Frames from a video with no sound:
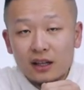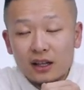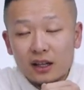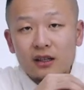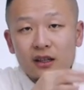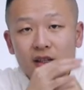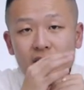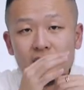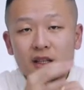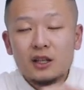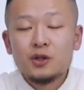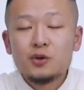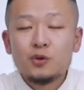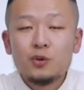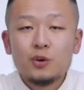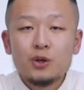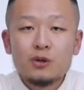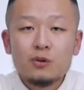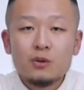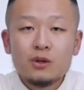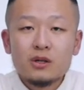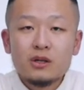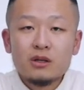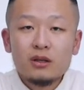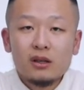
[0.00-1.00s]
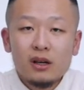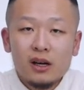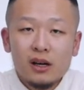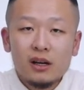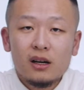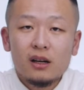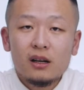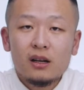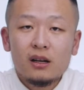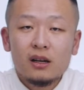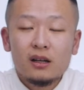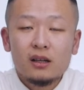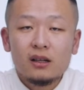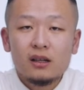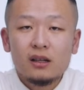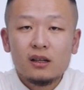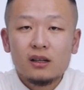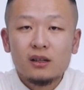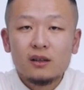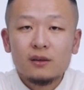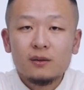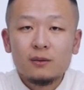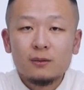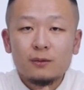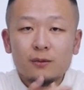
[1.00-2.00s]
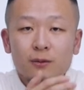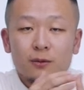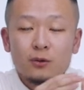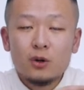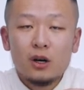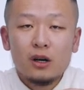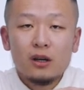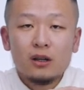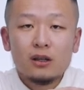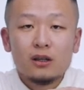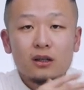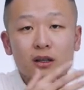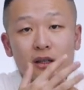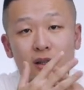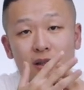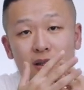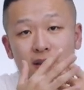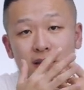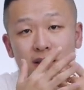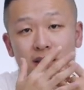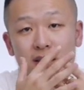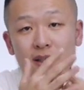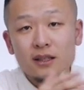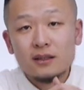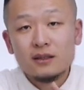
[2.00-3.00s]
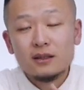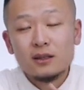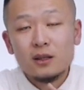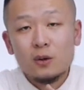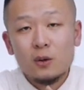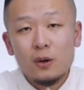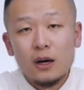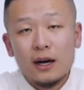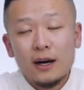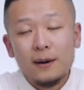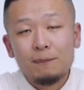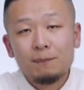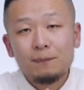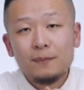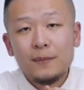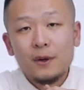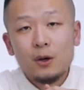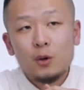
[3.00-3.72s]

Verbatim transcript: 呃，那据我所知呢，呃，服装和鞋子的话。